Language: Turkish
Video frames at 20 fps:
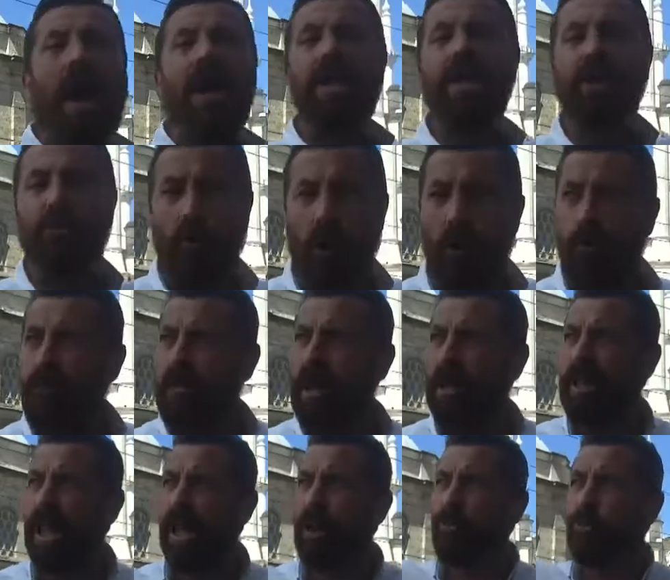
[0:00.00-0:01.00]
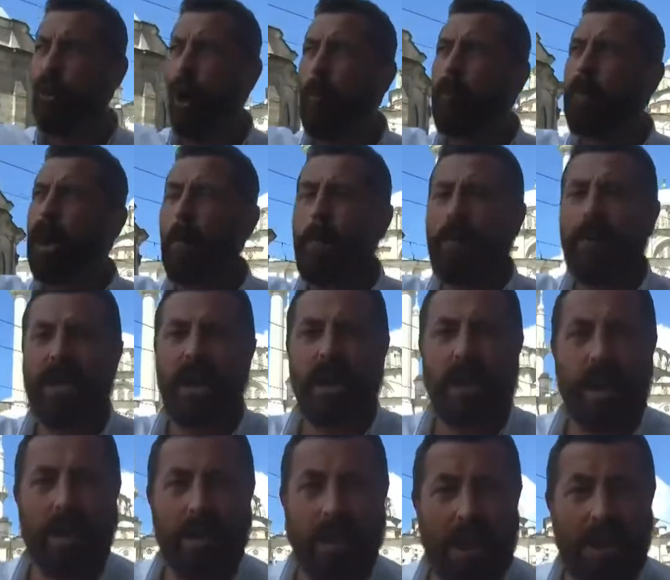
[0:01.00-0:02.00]
Ayasofya'dan Topkapı'ya
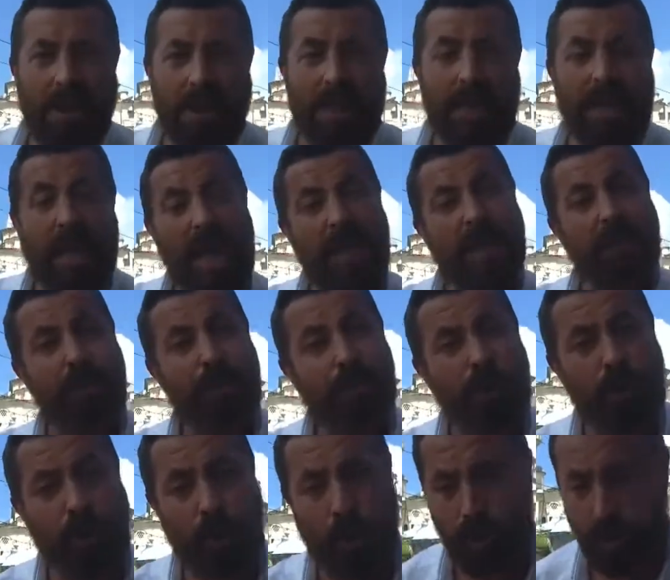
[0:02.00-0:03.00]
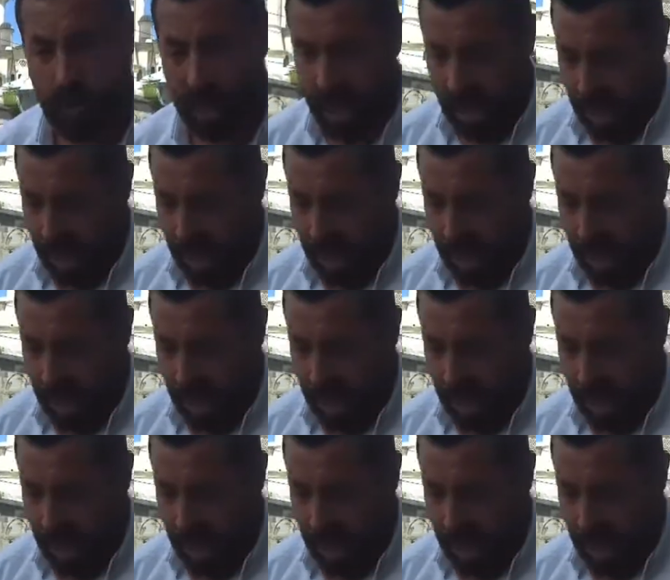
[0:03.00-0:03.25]
kadar giden bu yol